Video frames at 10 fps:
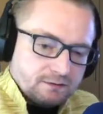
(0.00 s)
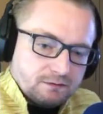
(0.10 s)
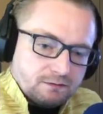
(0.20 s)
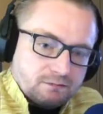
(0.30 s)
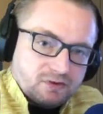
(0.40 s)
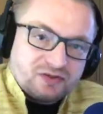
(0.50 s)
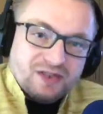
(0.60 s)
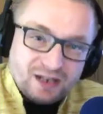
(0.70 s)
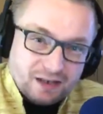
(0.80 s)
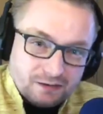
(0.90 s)

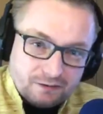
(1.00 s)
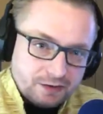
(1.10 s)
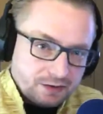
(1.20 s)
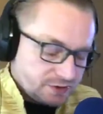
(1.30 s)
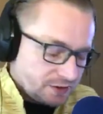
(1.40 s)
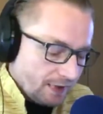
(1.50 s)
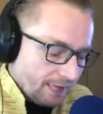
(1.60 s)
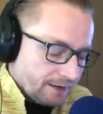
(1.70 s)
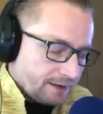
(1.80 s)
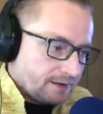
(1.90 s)
pożądanie wręcz
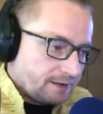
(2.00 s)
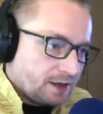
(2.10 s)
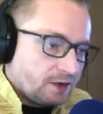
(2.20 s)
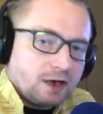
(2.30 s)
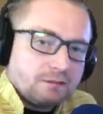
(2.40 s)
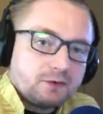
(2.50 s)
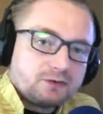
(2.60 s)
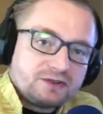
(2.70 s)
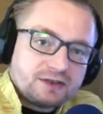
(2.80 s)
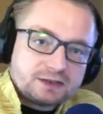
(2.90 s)
e, tego, aby
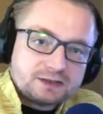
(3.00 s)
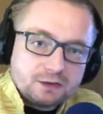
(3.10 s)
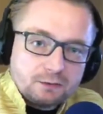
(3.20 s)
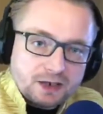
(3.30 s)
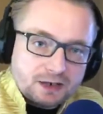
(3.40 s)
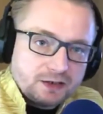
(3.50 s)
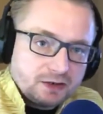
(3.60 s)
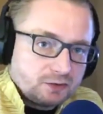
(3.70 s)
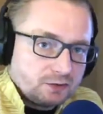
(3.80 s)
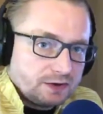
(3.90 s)
uzyskać to bhakti,
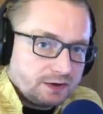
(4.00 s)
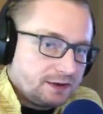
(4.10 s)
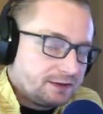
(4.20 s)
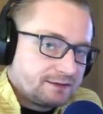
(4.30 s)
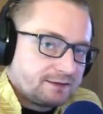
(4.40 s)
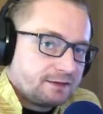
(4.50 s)
które jest